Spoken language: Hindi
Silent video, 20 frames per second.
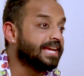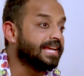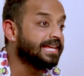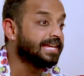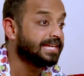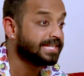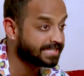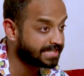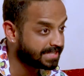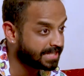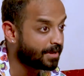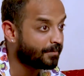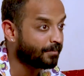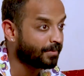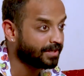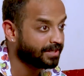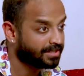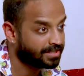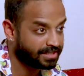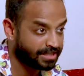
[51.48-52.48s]
सही है इसलिए
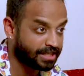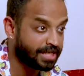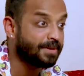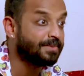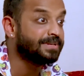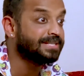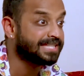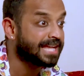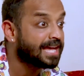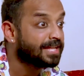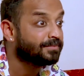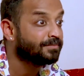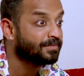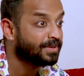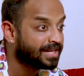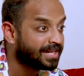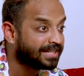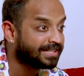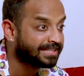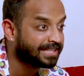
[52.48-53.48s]
अपन ये अभी साथ
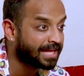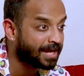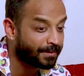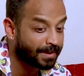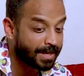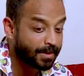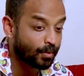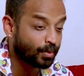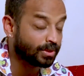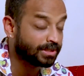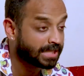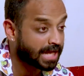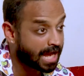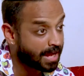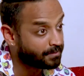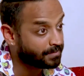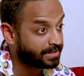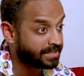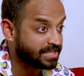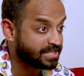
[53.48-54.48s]
में रखते हैं भाई बहुत
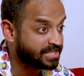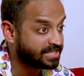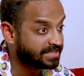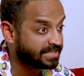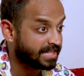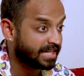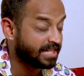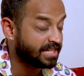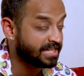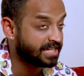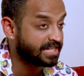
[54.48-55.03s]
काम की चीज़ है